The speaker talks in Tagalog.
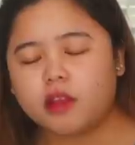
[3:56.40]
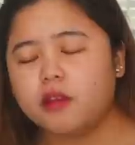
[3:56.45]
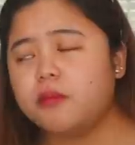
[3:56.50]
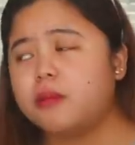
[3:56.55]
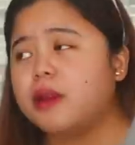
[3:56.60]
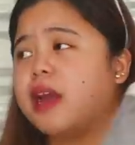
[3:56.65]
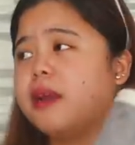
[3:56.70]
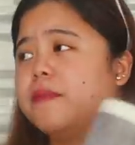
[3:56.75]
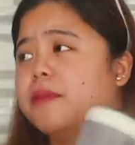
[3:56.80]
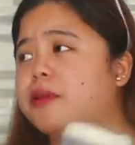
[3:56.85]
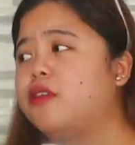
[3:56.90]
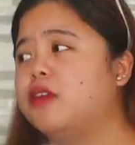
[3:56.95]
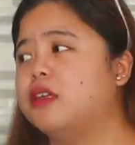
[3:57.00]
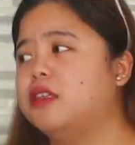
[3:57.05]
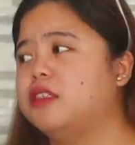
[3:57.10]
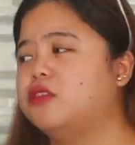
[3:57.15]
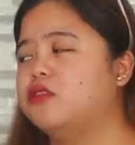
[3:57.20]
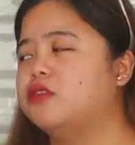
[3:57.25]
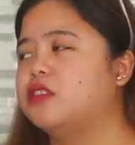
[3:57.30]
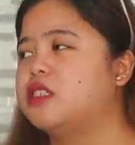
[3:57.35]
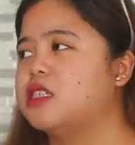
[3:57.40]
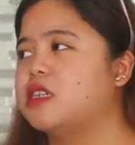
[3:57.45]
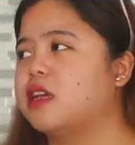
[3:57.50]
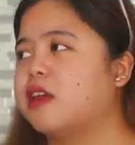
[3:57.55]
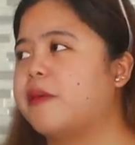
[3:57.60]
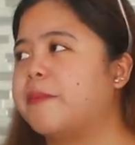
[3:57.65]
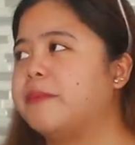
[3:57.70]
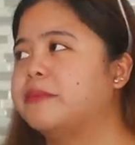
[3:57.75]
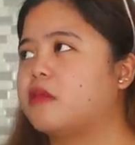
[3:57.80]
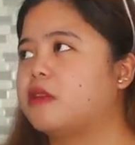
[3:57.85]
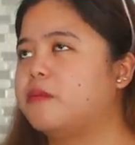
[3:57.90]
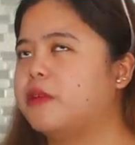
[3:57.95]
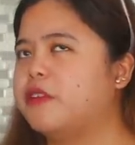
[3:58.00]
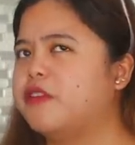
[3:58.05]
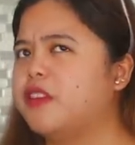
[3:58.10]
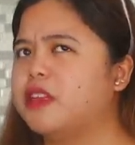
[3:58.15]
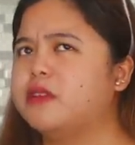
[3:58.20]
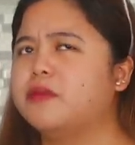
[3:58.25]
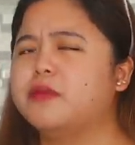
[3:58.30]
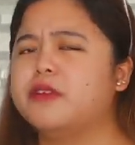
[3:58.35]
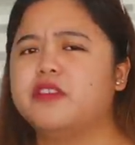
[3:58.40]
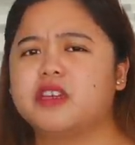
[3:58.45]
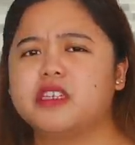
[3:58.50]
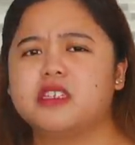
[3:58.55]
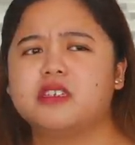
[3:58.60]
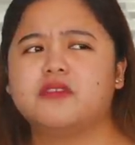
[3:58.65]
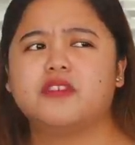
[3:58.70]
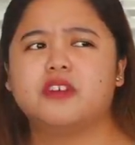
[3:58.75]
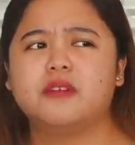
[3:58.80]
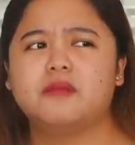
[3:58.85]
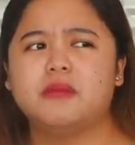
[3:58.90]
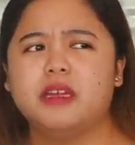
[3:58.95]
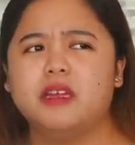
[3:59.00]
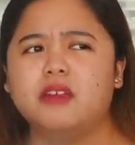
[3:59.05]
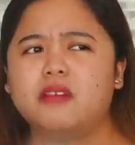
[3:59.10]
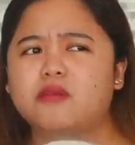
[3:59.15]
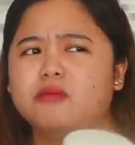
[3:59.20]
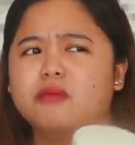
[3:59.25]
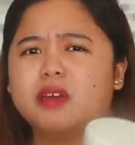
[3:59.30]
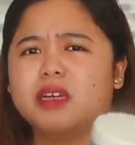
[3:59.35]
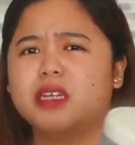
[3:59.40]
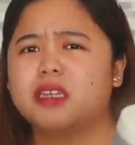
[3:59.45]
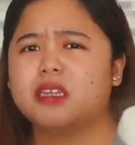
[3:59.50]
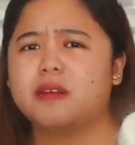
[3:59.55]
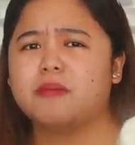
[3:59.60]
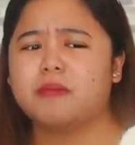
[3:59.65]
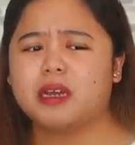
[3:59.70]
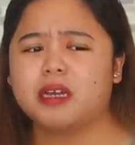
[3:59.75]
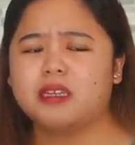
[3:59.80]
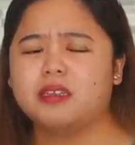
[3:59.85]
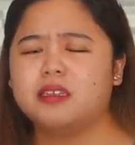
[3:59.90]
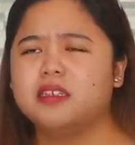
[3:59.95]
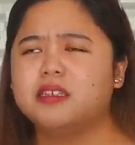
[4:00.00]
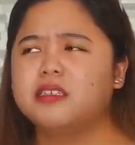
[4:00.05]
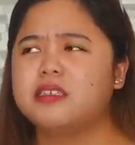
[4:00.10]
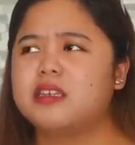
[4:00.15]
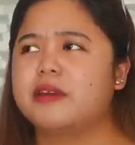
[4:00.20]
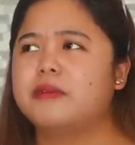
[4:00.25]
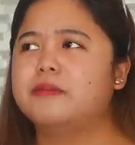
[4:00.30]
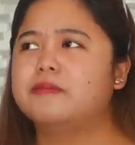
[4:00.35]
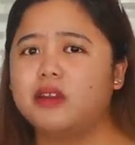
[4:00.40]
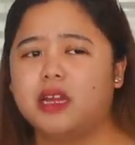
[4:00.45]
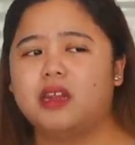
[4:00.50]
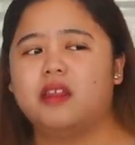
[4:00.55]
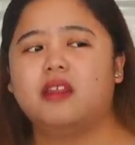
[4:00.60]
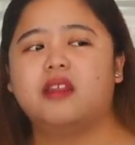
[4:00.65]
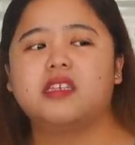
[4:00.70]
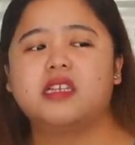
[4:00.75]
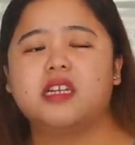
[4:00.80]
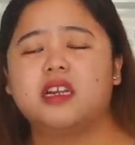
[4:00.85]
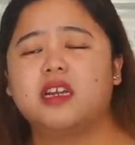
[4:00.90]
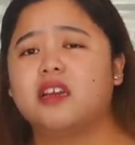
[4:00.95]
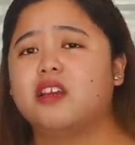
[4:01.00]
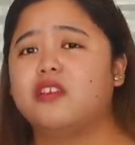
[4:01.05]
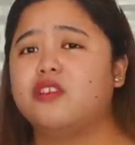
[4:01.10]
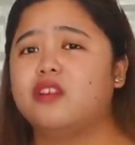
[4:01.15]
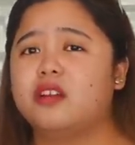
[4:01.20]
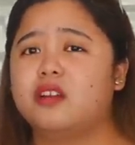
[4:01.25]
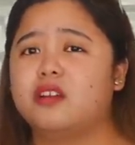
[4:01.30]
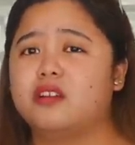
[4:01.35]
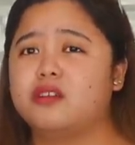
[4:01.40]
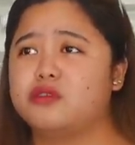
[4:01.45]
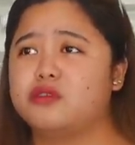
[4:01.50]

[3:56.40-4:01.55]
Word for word: Sobrang happy ko lang dito kasi nga, perfect na perfect siya for me. Yung mga tamad kasi, plain din sila ganyan lang ng